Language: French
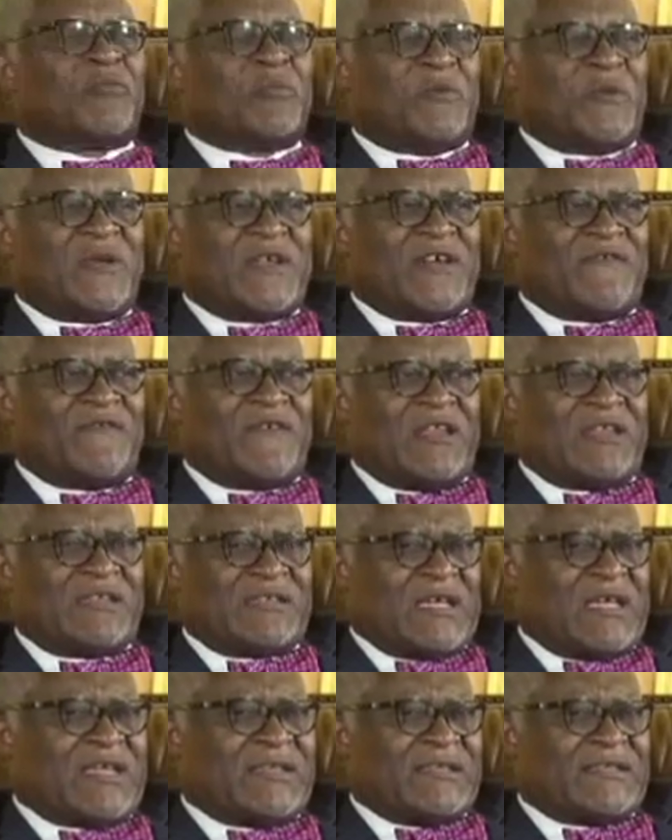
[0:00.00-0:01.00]
pour moi d'avaler
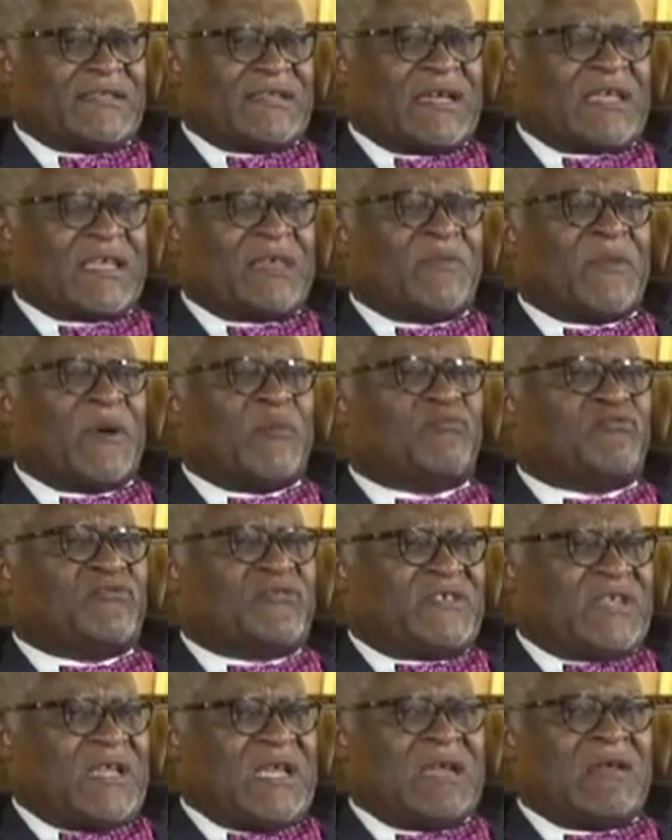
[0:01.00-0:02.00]
ça. Et c'est ça qui m'a
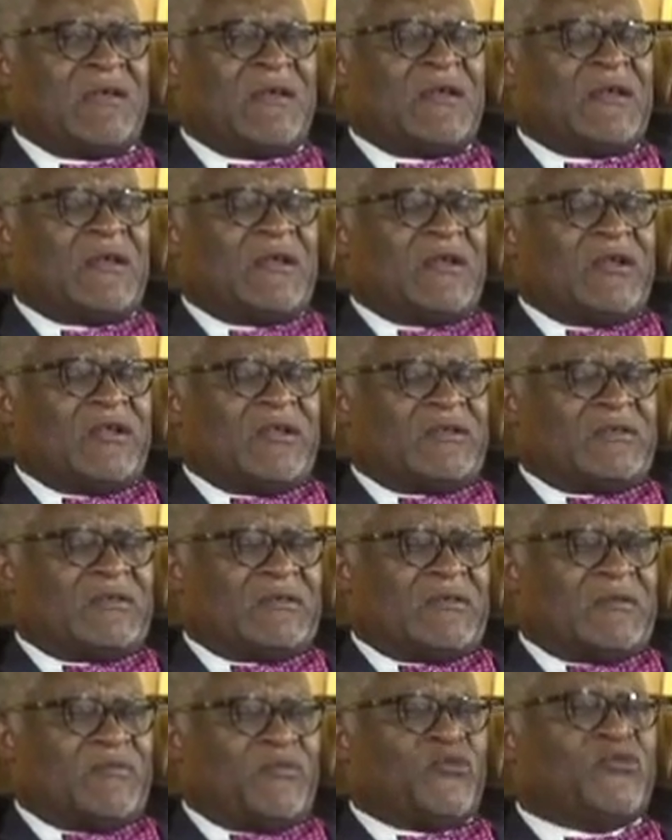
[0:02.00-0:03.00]
poussé
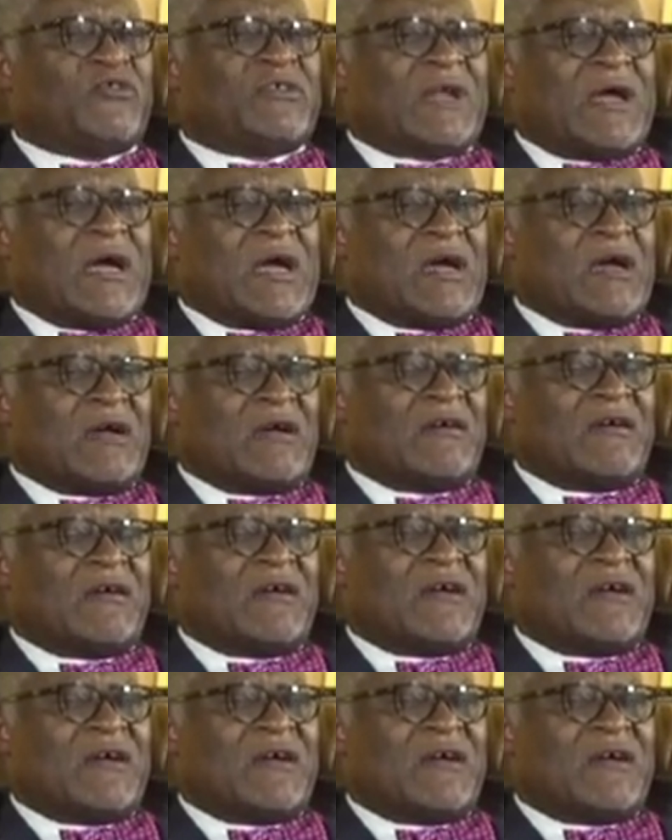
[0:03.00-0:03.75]
plus tard